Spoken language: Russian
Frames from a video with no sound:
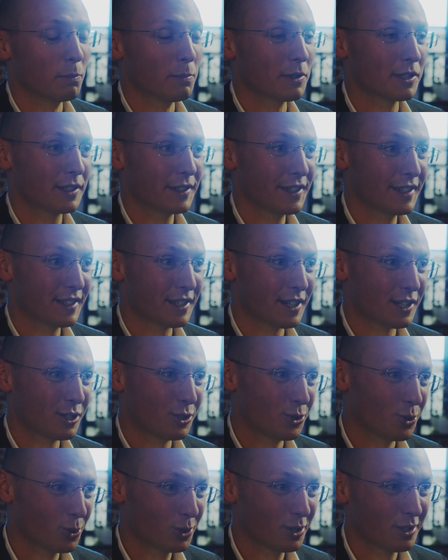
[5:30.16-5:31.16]
постоянно
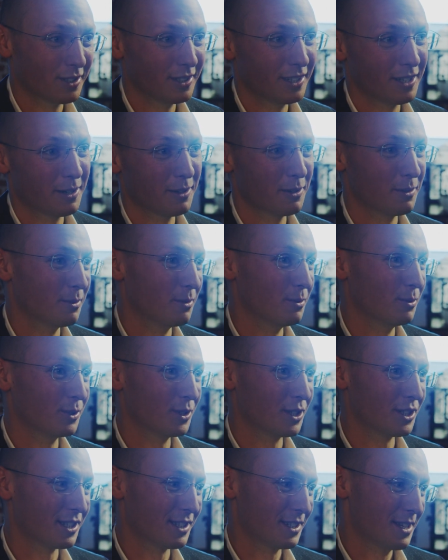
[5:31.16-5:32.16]
растет, да, у
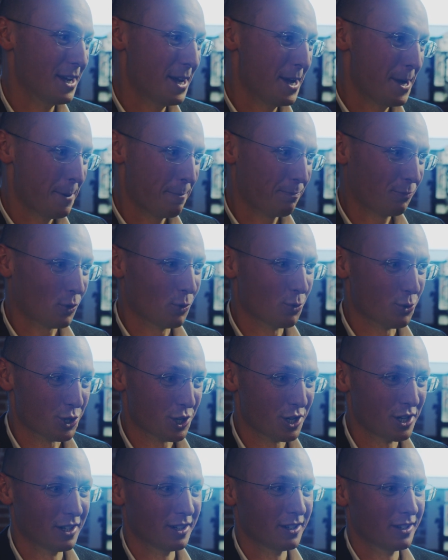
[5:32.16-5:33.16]
нас
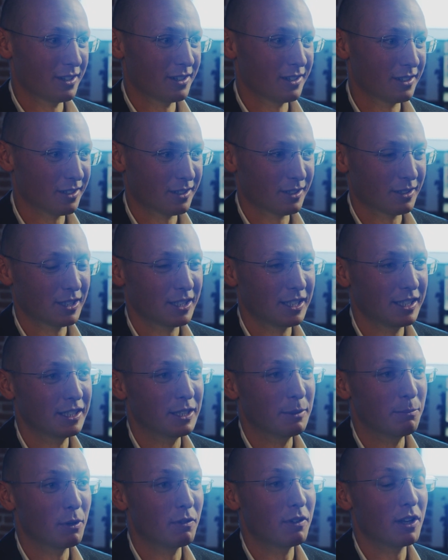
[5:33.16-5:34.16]
уже э,
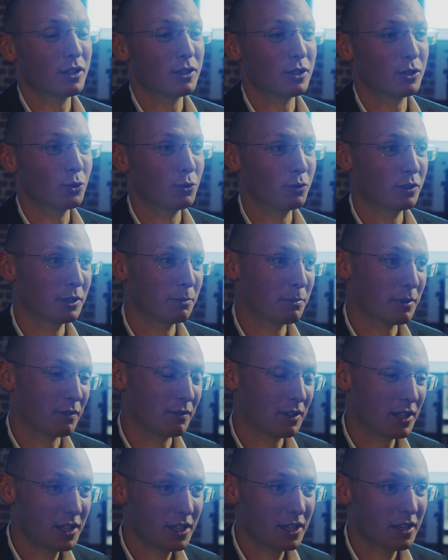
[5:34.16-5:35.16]
действительно появляются новые
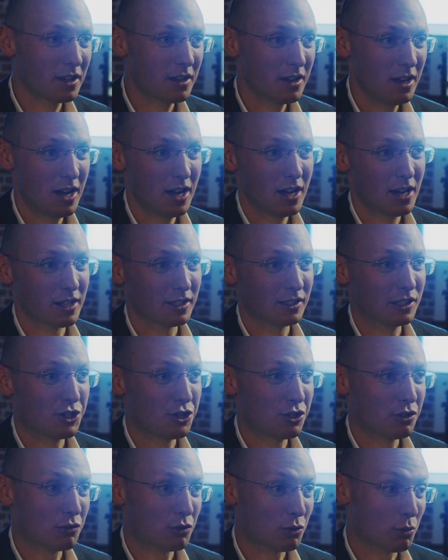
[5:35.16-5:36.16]
направления
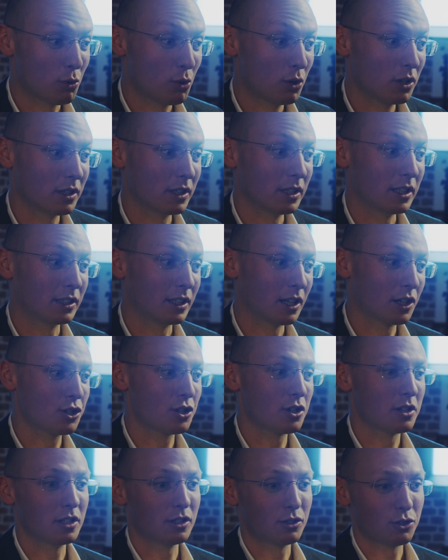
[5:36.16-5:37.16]
различные в школе, и
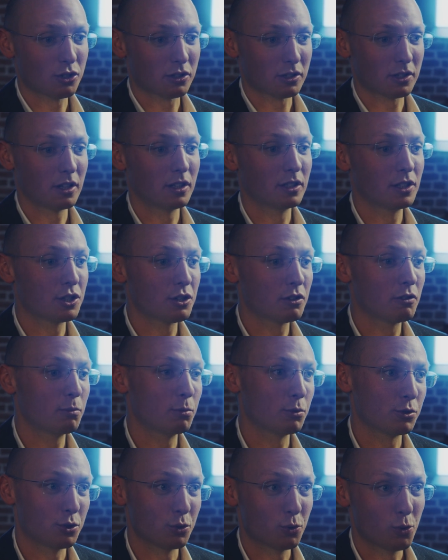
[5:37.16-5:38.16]
также из числа наших
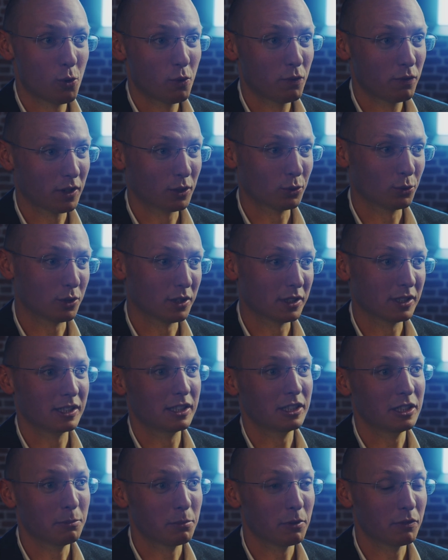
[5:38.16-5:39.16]
выпускников, которые
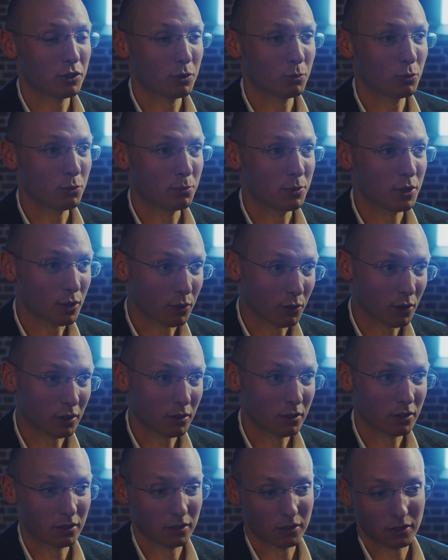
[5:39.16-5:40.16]
действительно по всему миру
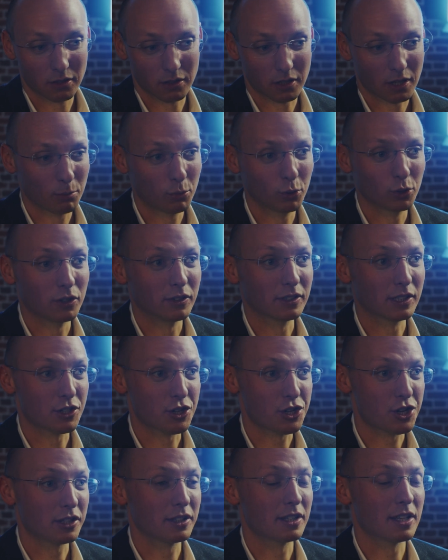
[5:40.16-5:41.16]
э, работают в
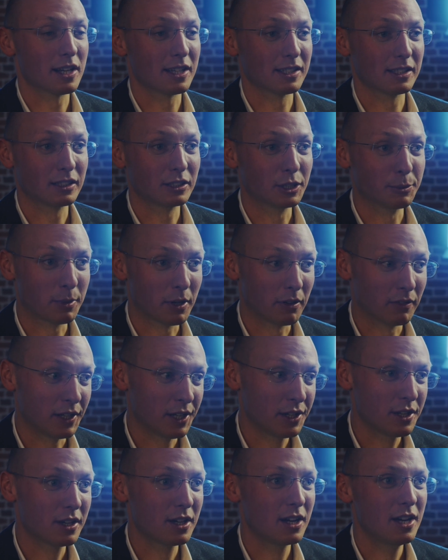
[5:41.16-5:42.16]
совершенно разных
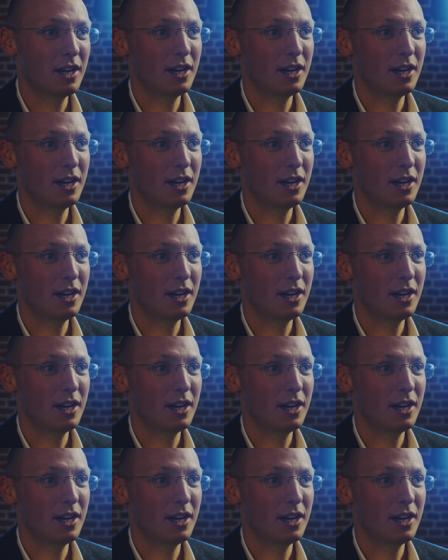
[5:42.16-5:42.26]
направлениях,